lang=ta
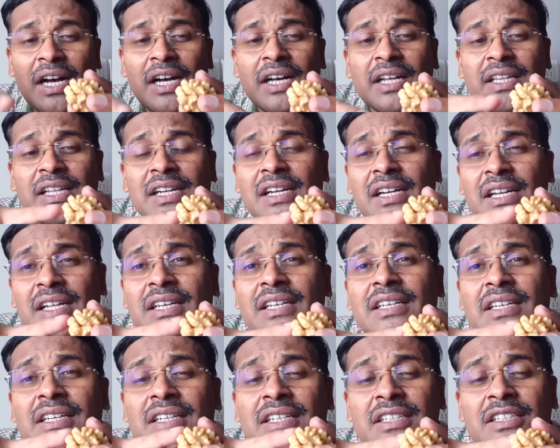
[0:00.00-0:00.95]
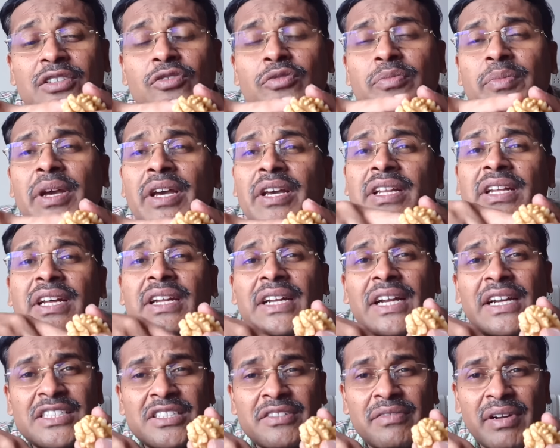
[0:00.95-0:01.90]
அதனால் இதுவுமே
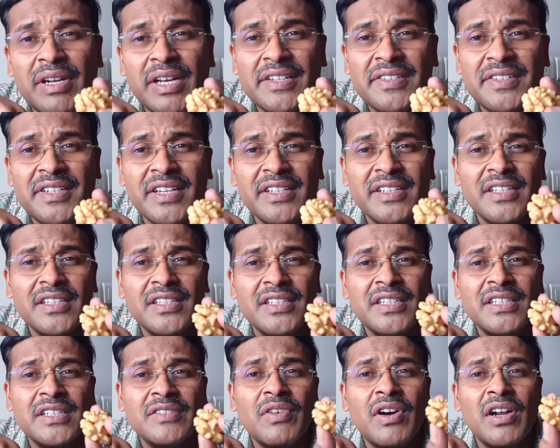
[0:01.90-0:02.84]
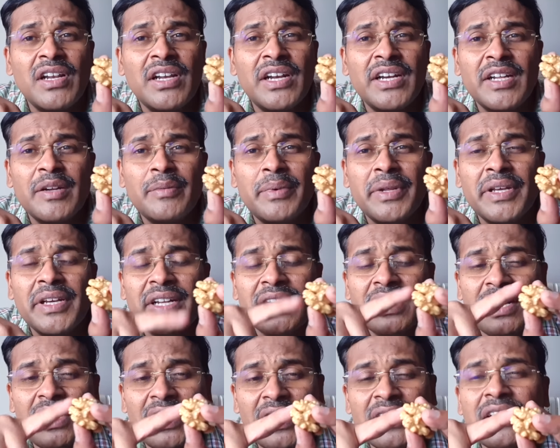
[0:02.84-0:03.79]
நட்ஸ் வகையை சேர்ந்தது வால்நட்
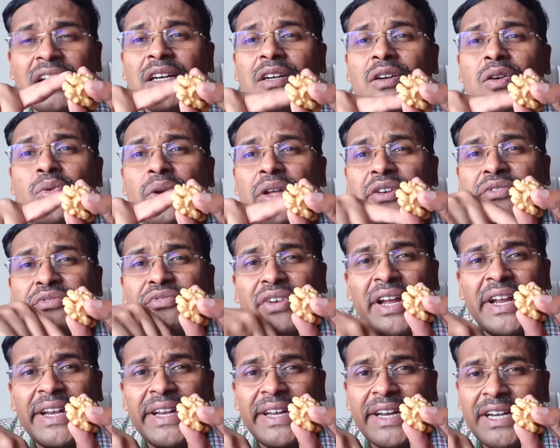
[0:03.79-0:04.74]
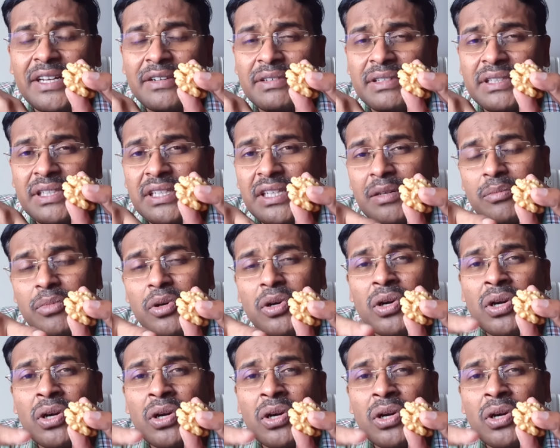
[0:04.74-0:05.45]
அப்படிங்கிறதுனால இதில் இருக்கக்கூடிய ஃபைட்டேட்டு வந்து நம்ம